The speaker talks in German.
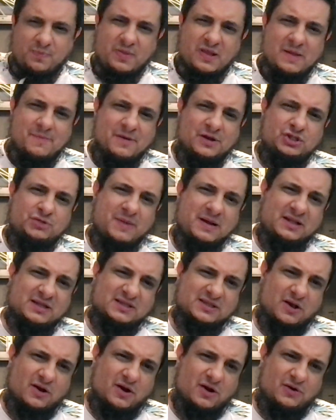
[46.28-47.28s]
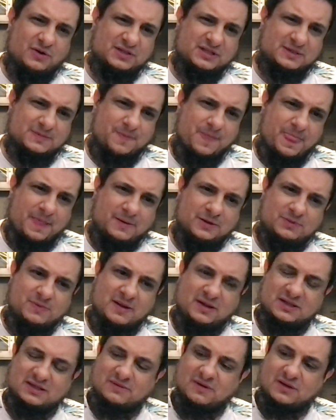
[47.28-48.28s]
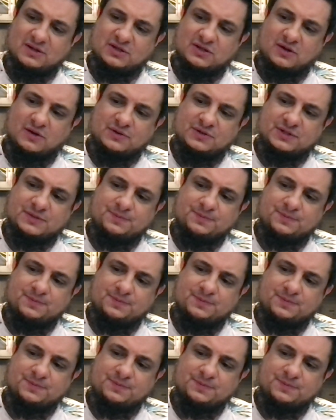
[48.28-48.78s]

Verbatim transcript: Man schmeckt es auch raus, man schmeckt es wirklich raus.